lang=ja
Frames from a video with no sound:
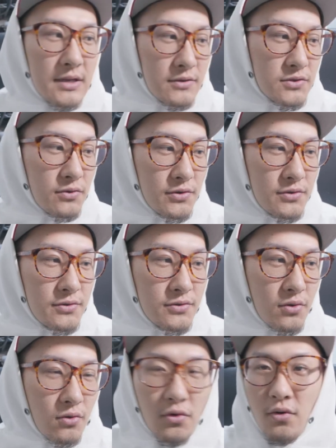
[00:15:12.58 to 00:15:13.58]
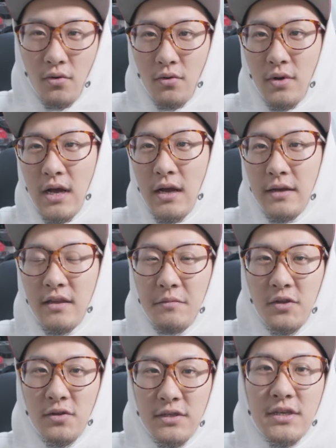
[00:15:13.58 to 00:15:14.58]
そういうところを考えて
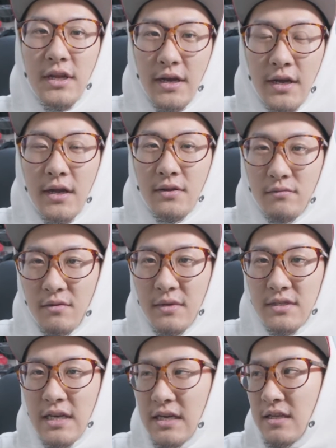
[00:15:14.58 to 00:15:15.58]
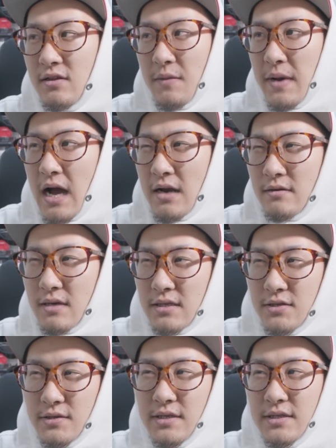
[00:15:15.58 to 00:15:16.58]
みるといいんじゃないかなと思います。最近だとやっぱ
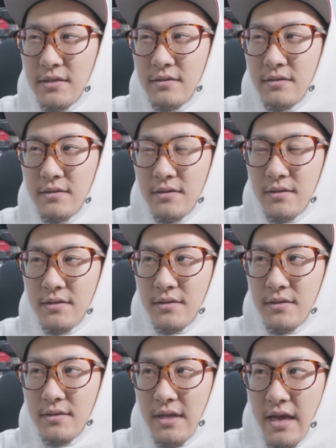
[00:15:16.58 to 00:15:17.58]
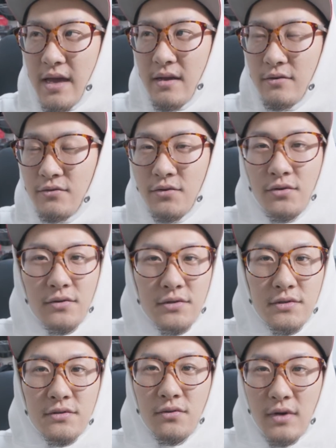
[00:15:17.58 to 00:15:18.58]
アルカスイスで運用
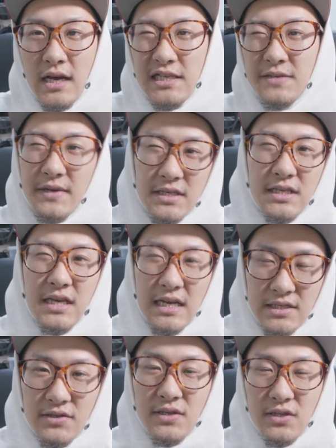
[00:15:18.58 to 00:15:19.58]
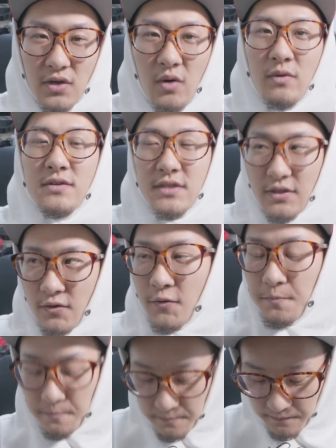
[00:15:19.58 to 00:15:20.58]
するのが一番しやすいとは思うんですけ
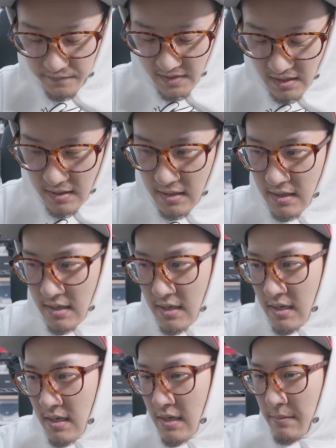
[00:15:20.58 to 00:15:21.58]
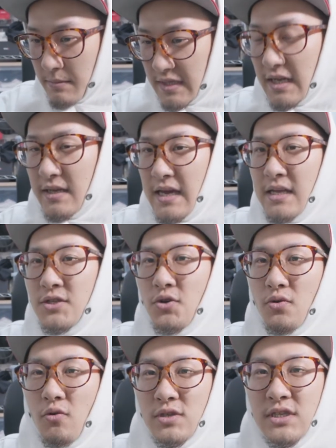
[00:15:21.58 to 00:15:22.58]
ど、ただ現
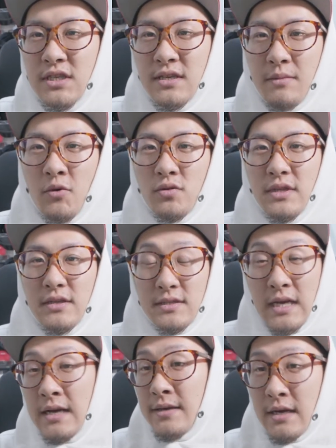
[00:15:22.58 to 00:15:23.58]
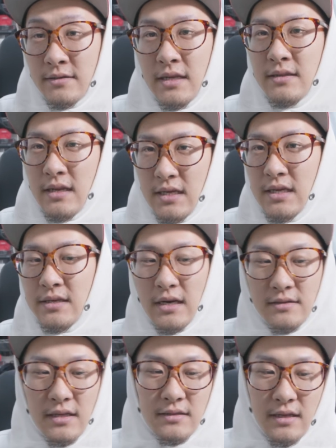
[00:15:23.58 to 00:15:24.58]
状ご自身が持ってる三脚だったり一
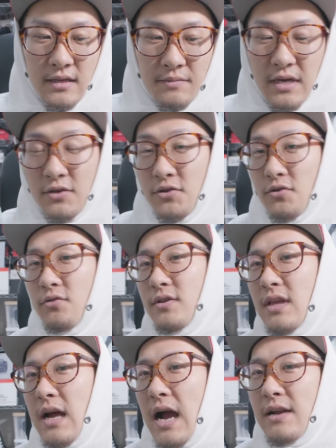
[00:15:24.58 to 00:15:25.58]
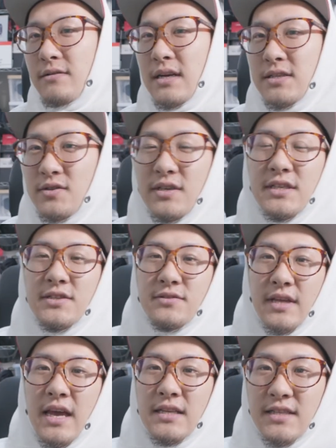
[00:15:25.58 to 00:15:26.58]
脚だったり、究極言ったら
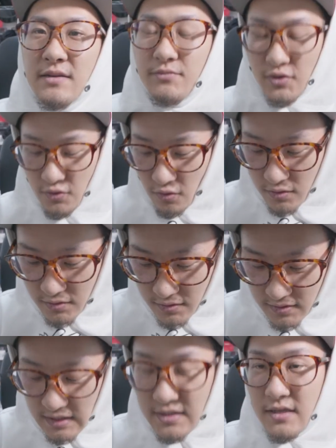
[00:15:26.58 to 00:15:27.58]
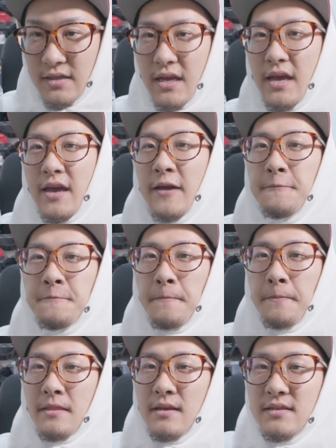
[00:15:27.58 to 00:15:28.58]
アルカスイスで全部共通させて
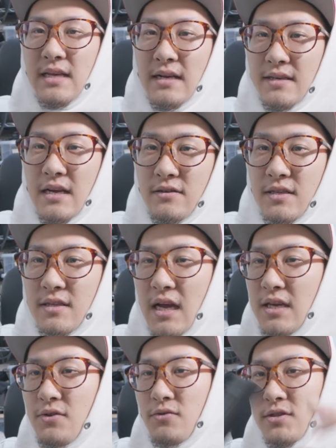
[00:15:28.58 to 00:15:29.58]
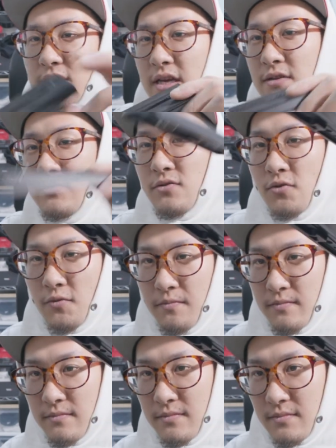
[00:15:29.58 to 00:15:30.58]
三脚に対応しているこの
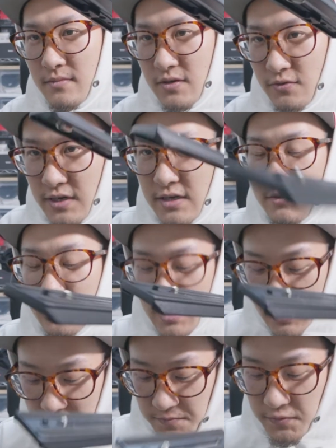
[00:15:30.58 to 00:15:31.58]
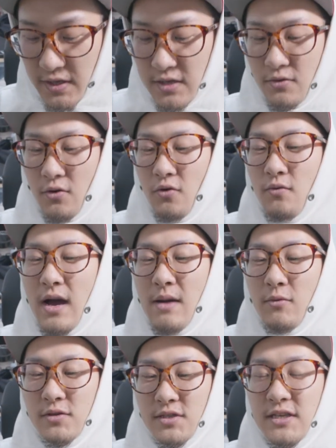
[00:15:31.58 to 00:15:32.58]
クイックリリースプレートは
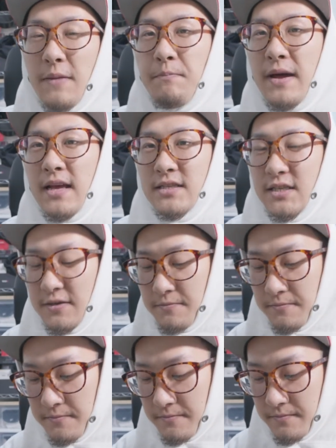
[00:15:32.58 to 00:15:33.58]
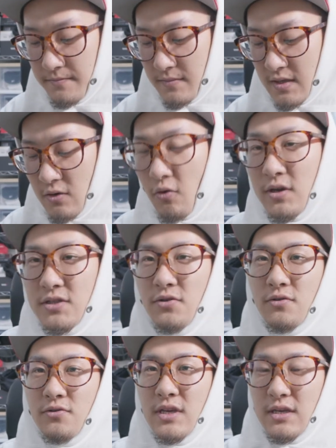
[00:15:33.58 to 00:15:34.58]
もうつけっぱなし。こいつ
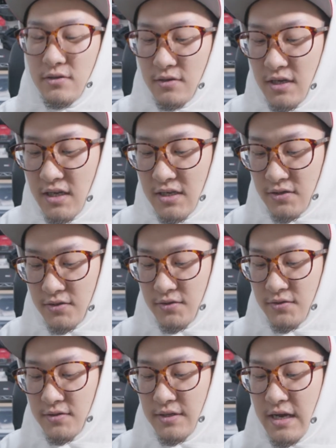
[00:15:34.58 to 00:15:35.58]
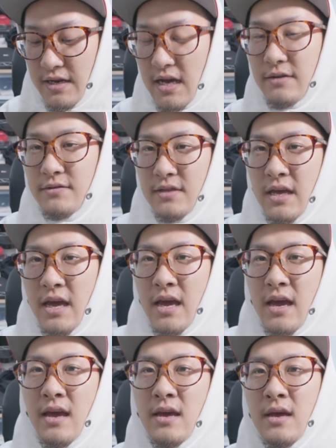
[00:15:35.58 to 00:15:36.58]
をクイックリリースするんではなく
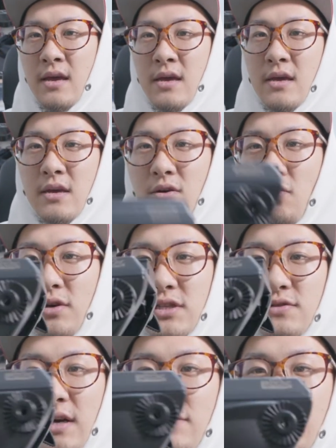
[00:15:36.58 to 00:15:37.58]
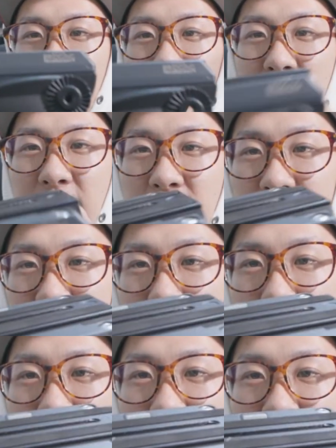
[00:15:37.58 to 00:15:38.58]
て、こいつは雲台につ
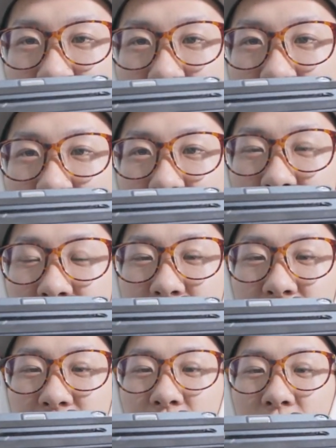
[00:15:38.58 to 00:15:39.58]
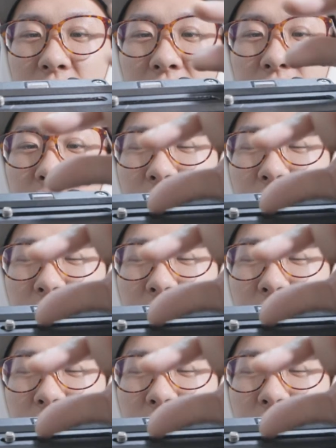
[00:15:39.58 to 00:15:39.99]
けっぱなしで、アルカスイス互換